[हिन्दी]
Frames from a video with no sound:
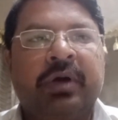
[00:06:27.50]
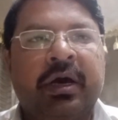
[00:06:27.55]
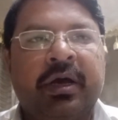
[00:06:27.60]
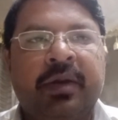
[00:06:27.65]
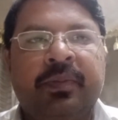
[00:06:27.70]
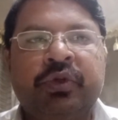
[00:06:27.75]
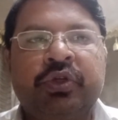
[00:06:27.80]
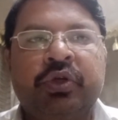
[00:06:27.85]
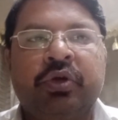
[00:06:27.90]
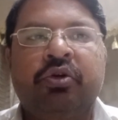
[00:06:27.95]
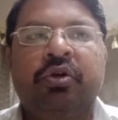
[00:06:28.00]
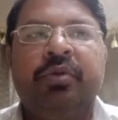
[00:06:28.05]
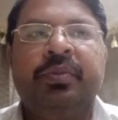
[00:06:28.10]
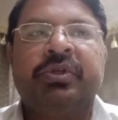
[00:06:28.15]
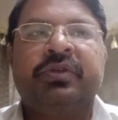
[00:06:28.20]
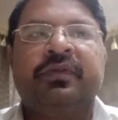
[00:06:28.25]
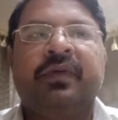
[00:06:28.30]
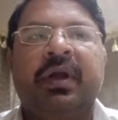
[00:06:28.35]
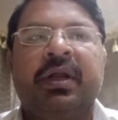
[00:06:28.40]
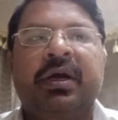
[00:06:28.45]
अगर मुझे कोई
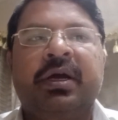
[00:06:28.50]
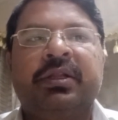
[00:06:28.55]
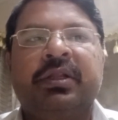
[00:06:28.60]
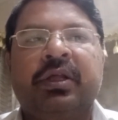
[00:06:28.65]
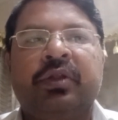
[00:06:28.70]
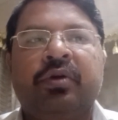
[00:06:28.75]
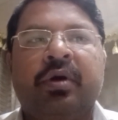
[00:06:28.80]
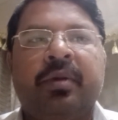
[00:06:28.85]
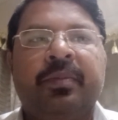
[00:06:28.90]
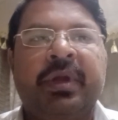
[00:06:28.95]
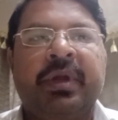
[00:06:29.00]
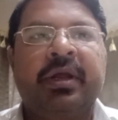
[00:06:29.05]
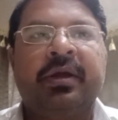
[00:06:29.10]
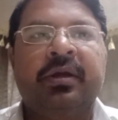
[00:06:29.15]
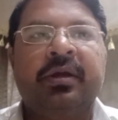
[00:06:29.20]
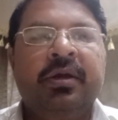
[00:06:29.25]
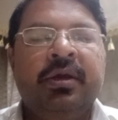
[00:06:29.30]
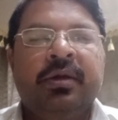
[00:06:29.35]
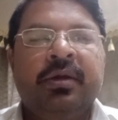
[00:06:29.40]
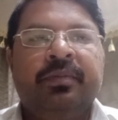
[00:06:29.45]
भी सवाल करता है तो आप
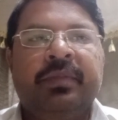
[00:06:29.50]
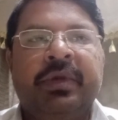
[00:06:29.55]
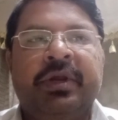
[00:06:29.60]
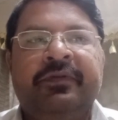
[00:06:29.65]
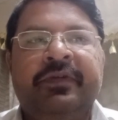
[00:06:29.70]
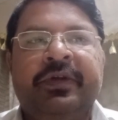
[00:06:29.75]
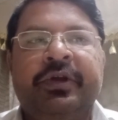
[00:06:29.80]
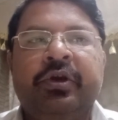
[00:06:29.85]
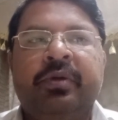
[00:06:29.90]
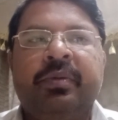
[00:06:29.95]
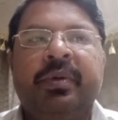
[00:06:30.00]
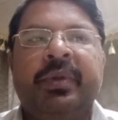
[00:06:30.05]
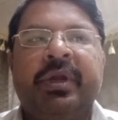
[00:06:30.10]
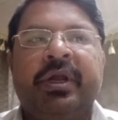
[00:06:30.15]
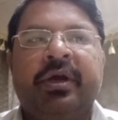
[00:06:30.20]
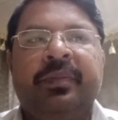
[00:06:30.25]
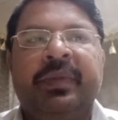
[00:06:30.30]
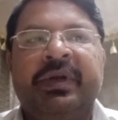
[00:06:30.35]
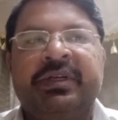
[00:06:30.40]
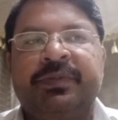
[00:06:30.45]
मेरे मेरी वीडियो में
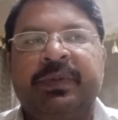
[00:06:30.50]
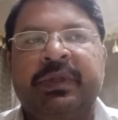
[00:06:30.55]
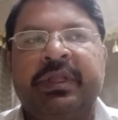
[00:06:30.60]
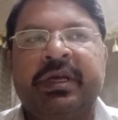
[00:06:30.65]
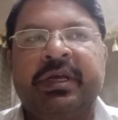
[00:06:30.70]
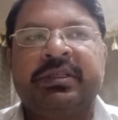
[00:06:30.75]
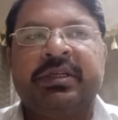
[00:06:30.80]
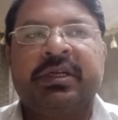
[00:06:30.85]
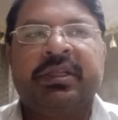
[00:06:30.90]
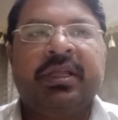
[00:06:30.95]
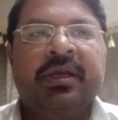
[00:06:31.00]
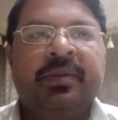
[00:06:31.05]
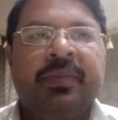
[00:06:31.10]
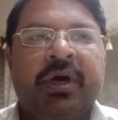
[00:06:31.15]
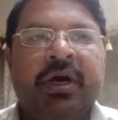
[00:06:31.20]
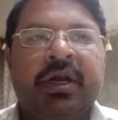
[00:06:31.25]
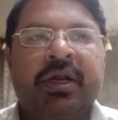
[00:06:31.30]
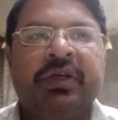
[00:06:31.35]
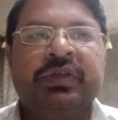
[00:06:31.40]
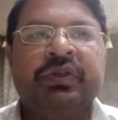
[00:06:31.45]
मेरे कमेंट्स में देख सकते हैं
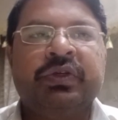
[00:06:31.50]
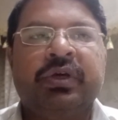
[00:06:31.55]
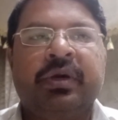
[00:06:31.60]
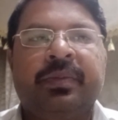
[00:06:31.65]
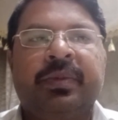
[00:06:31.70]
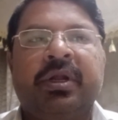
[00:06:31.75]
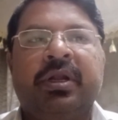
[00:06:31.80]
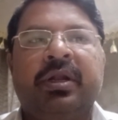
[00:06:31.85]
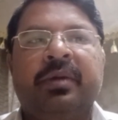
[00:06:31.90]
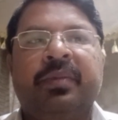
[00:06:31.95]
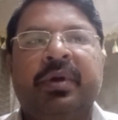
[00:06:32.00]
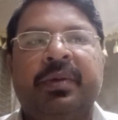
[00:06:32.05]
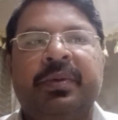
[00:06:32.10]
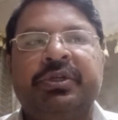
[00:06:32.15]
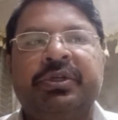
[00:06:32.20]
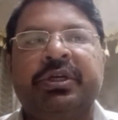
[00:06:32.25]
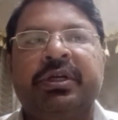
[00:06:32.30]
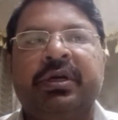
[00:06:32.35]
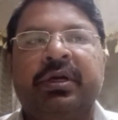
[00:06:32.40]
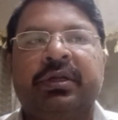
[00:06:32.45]
मैं हर किसी को अपना नंबर
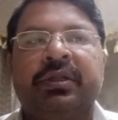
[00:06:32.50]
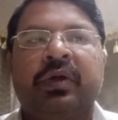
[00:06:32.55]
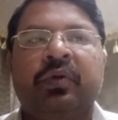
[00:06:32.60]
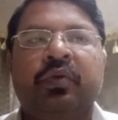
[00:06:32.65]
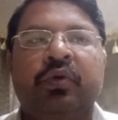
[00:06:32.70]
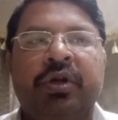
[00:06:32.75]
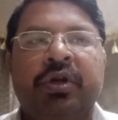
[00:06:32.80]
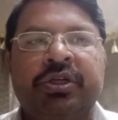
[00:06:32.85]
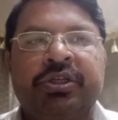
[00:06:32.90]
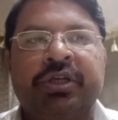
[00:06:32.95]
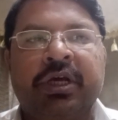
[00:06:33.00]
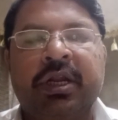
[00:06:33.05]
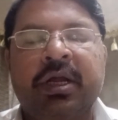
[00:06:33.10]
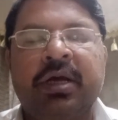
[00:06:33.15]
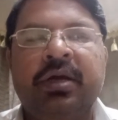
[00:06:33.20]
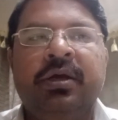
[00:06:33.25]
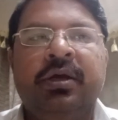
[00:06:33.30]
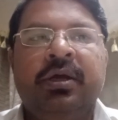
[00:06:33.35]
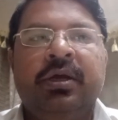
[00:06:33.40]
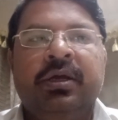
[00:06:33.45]
भी शेयर करता हूँ और
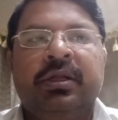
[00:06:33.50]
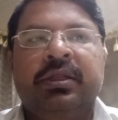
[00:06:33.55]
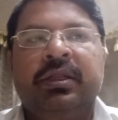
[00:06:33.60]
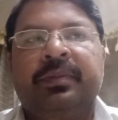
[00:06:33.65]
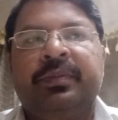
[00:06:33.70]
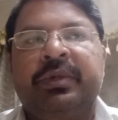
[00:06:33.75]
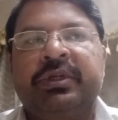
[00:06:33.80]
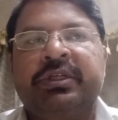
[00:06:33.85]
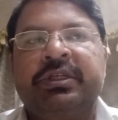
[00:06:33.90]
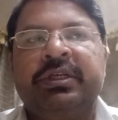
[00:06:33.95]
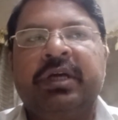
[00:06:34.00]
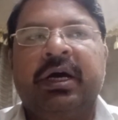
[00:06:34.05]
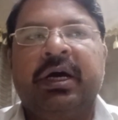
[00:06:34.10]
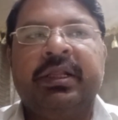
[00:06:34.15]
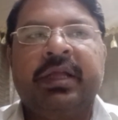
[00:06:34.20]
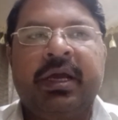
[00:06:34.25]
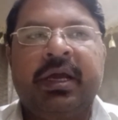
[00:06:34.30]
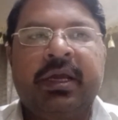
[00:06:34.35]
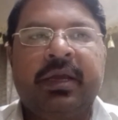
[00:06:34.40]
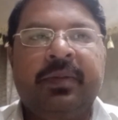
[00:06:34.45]
इन नंबर से
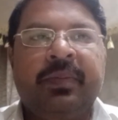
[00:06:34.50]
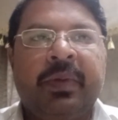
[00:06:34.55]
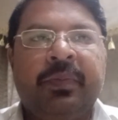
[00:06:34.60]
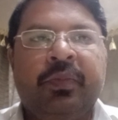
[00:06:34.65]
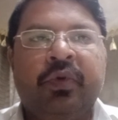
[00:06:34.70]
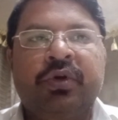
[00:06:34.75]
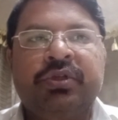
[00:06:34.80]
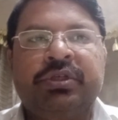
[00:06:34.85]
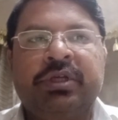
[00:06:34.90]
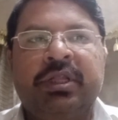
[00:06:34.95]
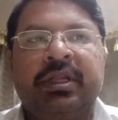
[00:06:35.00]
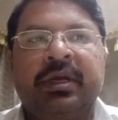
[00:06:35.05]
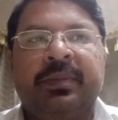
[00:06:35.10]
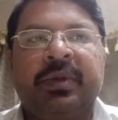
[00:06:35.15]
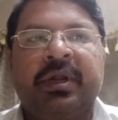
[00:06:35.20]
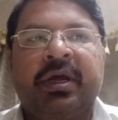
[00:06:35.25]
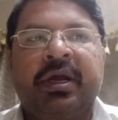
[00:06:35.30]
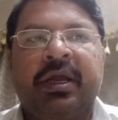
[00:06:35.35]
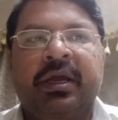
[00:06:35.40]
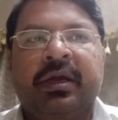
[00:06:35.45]
याद आया कि मैं बहुत जल्द
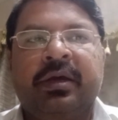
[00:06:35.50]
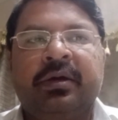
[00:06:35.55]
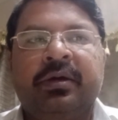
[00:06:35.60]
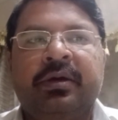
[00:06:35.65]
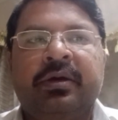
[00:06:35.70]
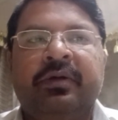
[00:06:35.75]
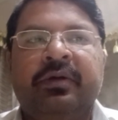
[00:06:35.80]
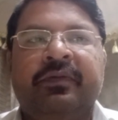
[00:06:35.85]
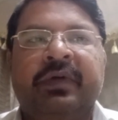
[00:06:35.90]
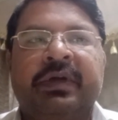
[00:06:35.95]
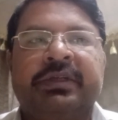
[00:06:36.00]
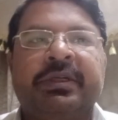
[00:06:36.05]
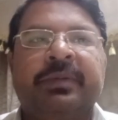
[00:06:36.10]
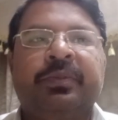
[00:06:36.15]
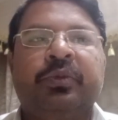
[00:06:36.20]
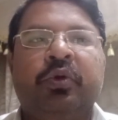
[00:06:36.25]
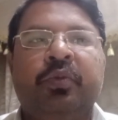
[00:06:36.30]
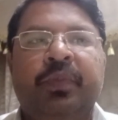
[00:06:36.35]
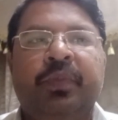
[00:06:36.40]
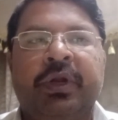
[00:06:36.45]
अपना एक
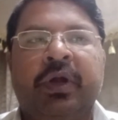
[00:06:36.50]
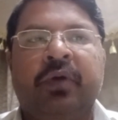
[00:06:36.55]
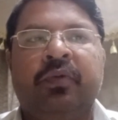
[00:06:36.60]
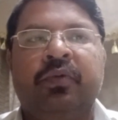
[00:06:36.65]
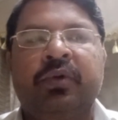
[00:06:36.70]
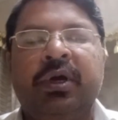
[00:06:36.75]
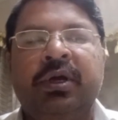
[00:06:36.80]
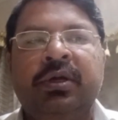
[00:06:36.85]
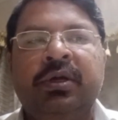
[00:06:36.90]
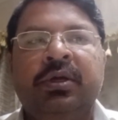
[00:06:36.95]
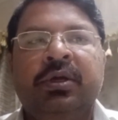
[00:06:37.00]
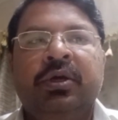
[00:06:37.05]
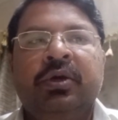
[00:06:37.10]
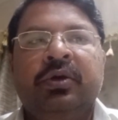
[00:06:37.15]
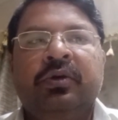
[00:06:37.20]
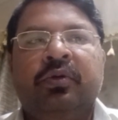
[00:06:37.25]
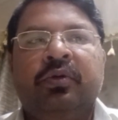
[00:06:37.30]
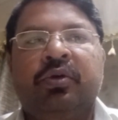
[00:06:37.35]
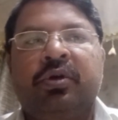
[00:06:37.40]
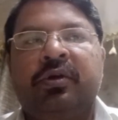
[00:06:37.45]
व्हाट्सअप ग्रुप बनाऊँगा
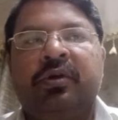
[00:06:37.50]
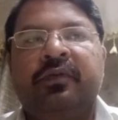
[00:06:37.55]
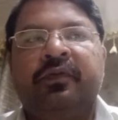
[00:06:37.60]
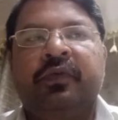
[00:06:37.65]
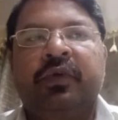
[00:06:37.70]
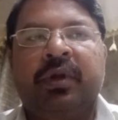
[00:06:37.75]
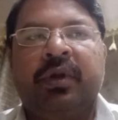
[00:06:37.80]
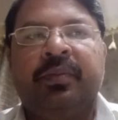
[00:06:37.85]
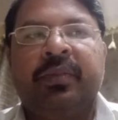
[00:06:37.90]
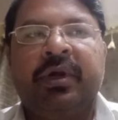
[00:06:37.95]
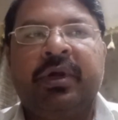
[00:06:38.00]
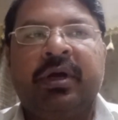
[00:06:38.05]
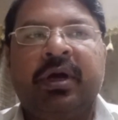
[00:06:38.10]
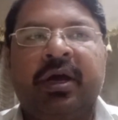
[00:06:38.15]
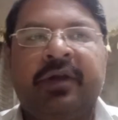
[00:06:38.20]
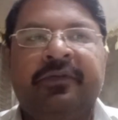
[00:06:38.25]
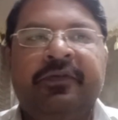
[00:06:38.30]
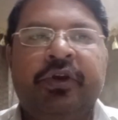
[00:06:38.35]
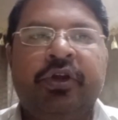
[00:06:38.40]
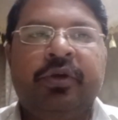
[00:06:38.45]
और वो नंबर
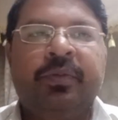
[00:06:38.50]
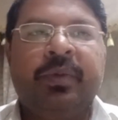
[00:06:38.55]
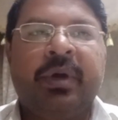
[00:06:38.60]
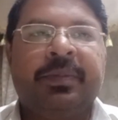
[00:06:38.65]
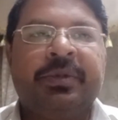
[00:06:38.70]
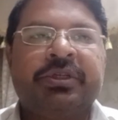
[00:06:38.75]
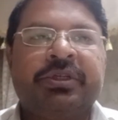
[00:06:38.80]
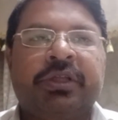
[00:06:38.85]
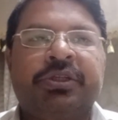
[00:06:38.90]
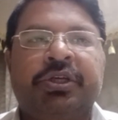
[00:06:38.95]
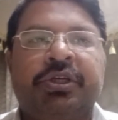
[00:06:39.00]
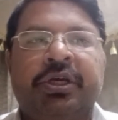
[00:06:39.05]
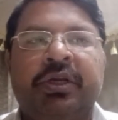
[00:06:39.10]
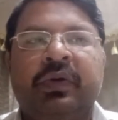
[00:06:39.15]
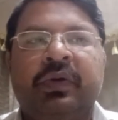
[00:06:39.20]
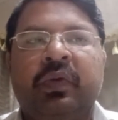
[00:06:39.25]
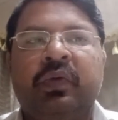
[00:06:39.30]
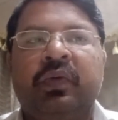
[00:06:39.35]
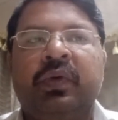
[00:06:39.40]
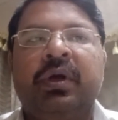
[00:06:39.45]
हर वीडियो में आपके साथ
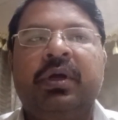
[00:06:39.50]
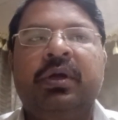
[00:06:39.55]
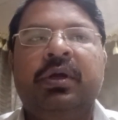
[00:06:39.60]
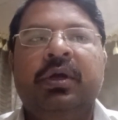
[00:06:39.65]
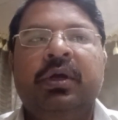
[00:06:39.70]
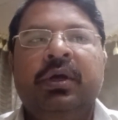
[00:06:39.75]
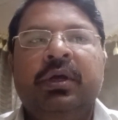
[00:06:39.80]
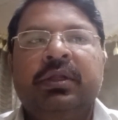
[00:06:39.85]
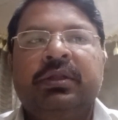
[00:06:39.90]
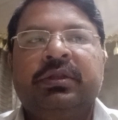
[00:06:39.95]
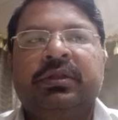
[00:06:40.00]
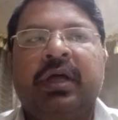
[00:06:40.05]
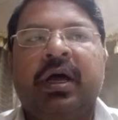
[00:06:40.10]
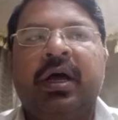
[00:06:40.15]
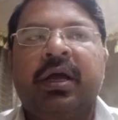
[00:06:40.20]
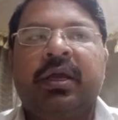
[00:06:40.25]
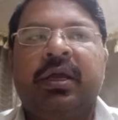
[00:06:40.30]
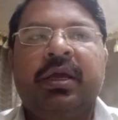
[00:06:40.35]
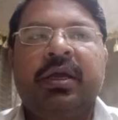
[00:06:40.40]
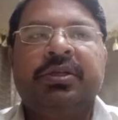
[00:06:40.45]
शेयर करूँगा
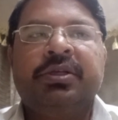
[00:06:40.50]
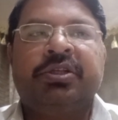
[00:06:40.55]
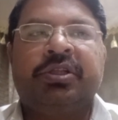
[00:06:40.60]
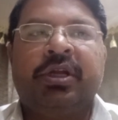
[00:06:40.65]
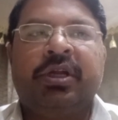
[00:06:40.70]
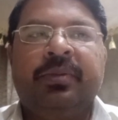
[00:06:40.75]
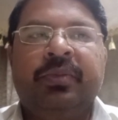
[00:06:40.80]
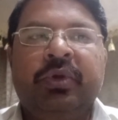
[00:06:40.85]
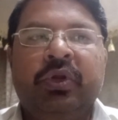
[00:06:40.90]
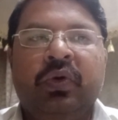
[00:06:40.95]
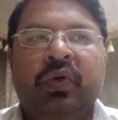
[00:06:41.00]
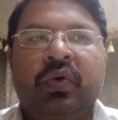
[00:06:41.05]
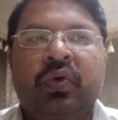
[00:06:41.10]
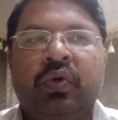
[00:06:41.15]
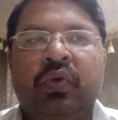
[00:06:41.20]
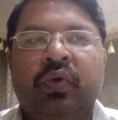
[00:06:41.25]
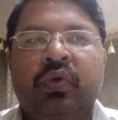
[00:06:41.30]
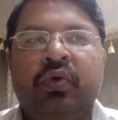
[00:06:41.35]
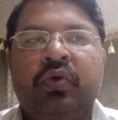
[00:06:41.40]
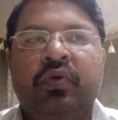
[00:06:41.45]
ताकि जितने भी
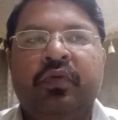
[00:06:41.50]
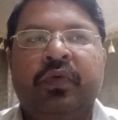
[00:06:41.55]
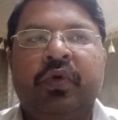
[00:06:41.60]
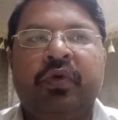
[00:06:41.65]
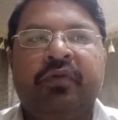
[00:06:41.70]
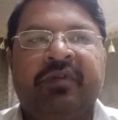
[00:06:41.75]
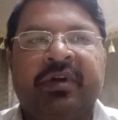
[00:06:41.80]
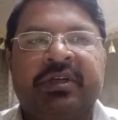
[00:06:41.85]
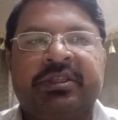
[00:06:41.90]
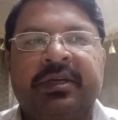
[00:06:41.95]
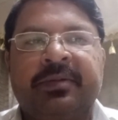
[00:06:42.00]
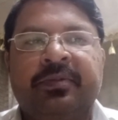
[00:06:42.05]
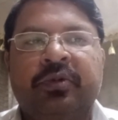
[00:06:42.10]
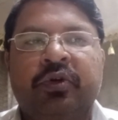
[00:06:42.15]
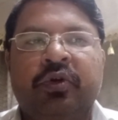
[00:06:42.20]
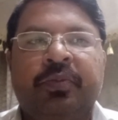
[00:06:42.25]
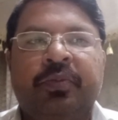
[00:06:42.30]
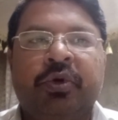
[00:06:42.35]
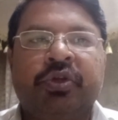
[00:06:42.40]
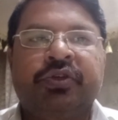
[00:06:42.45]
लोग हों वो व्हाट्सअप
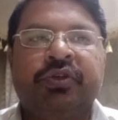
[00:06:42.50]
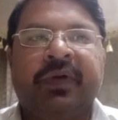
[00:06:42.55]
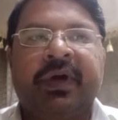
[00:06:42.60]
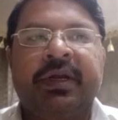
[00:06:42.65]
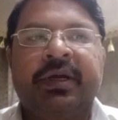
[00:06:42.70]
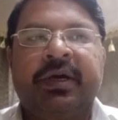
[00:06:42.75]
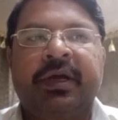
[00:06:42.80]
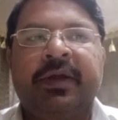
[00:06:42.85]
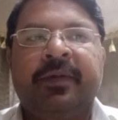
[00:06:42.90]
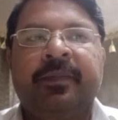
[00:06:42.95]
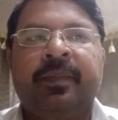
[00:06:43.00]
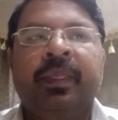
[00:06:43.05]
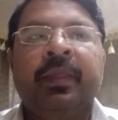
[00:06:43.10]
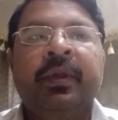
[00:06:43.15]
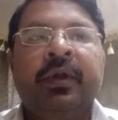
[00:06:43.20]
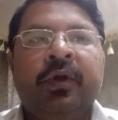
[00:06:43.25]
ग्रुप को ज्वाइन करें